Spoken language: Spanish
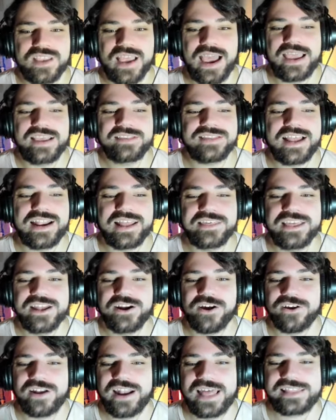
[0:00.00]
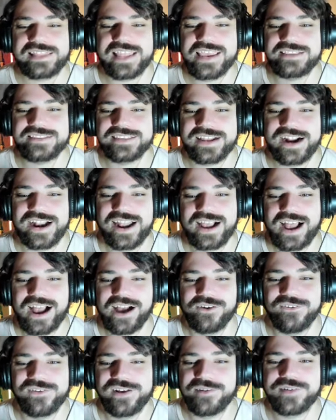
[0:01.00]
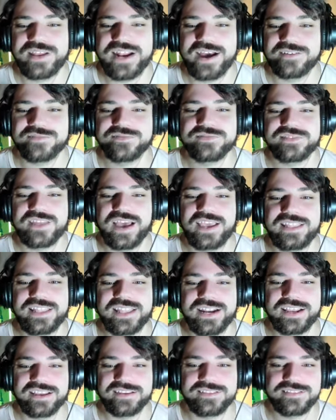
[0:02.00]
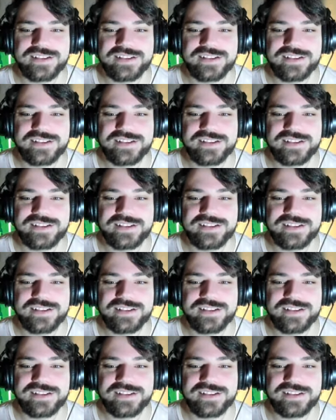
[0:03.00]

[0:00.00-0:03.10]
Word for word: A esa le dieron con la taser a la cangura, mira, ahí tenés.